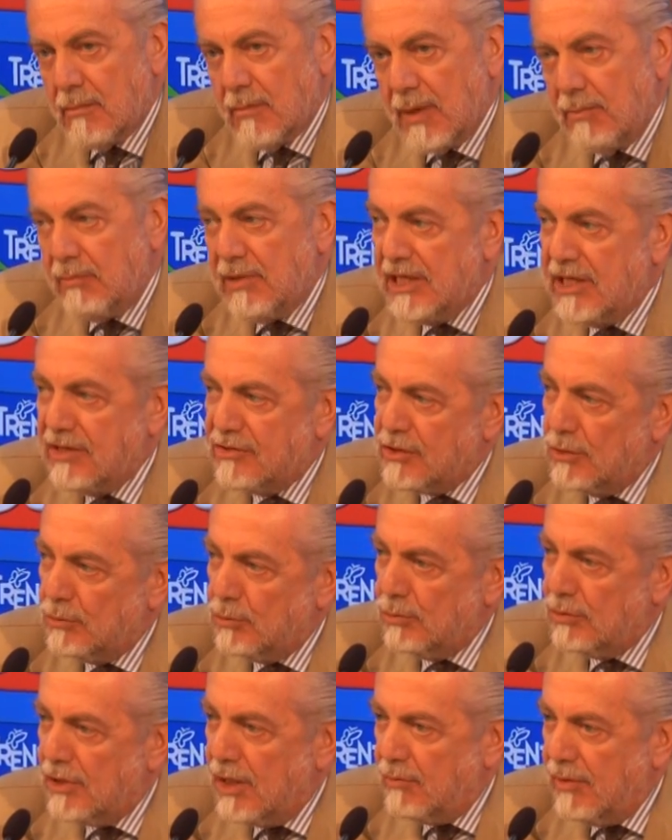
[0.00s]
mi desse
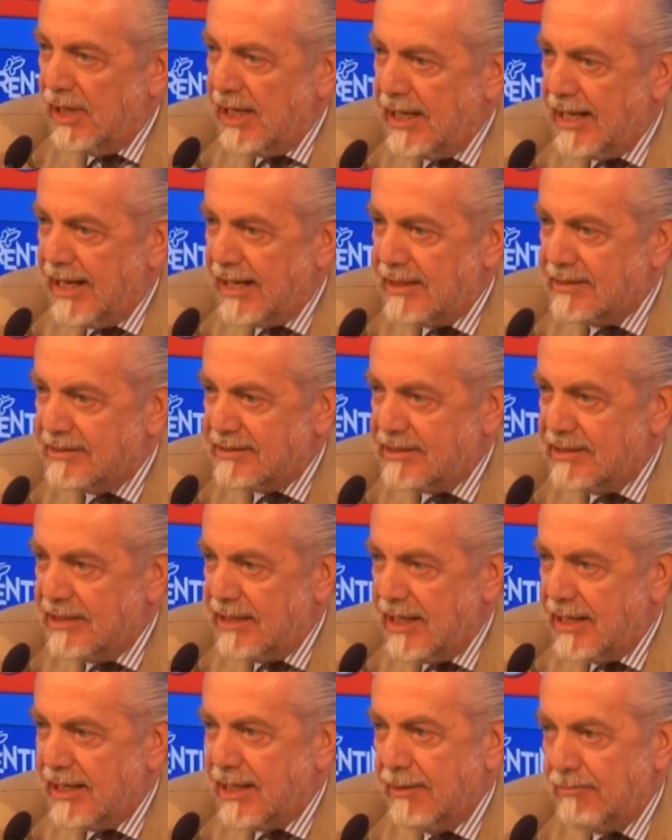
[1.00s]
tutte quelle
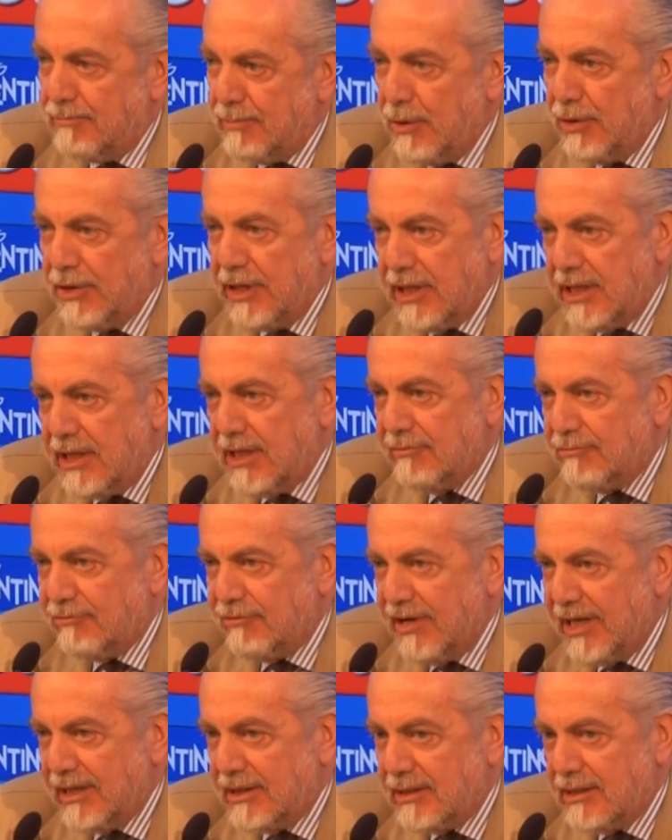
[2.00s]
garanzie che poi in
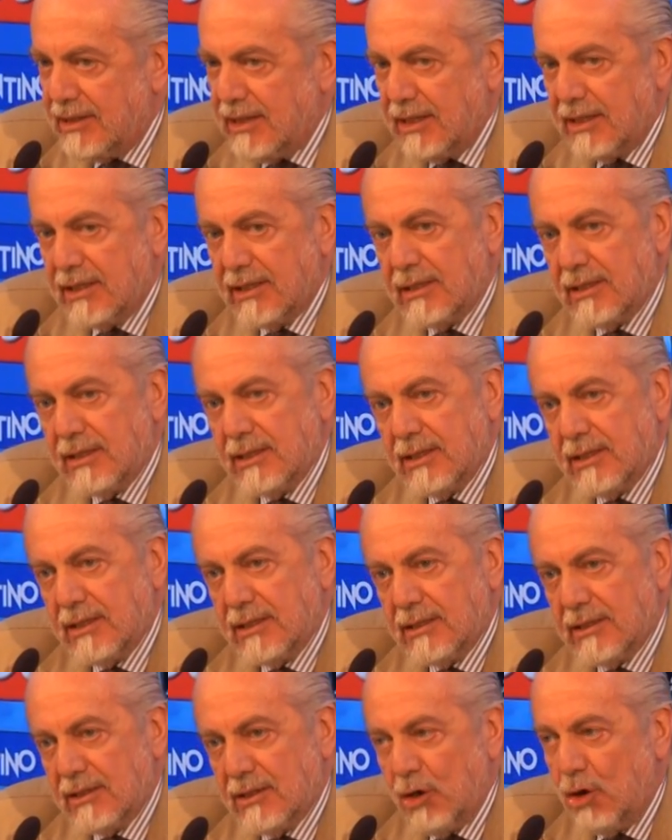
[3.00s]
effetti
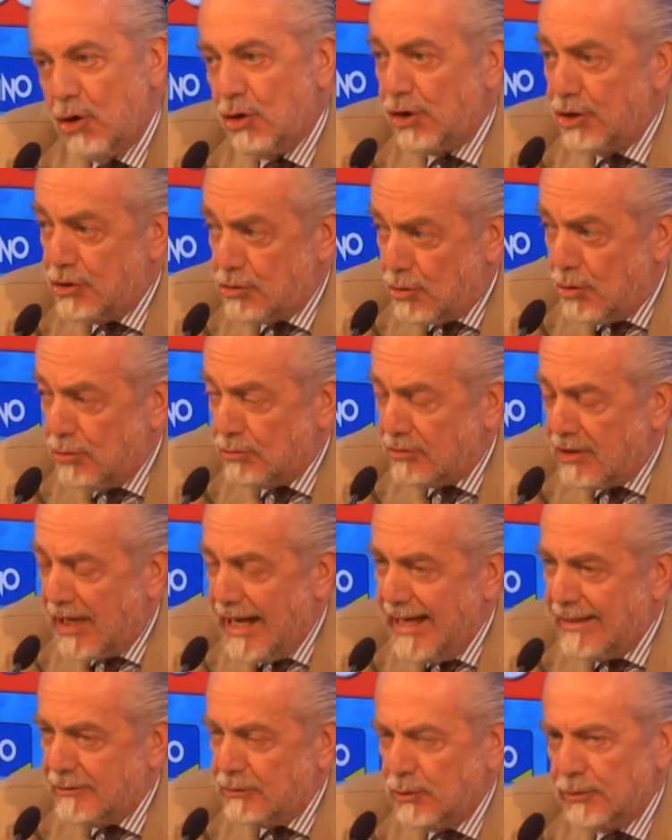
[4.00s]
ho
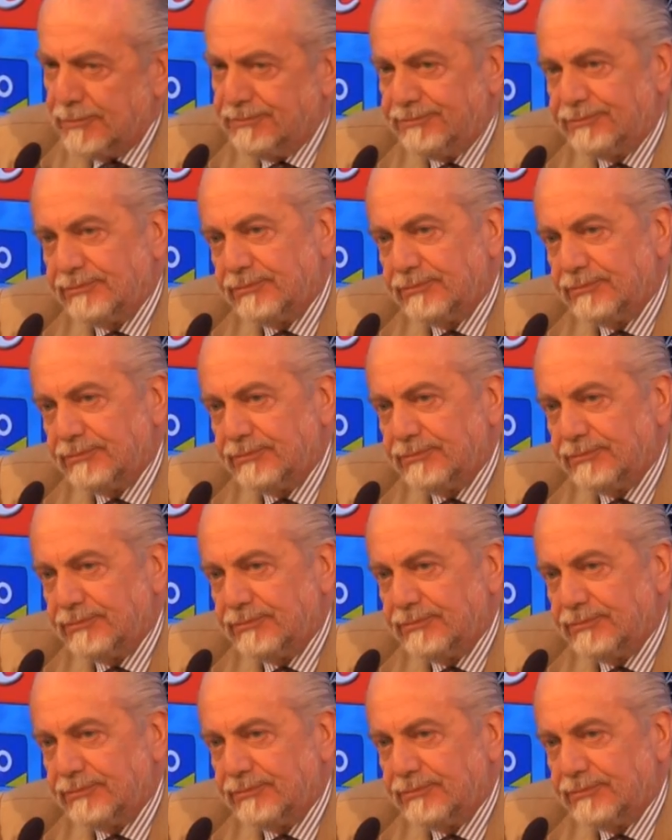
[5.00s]
riscontrato.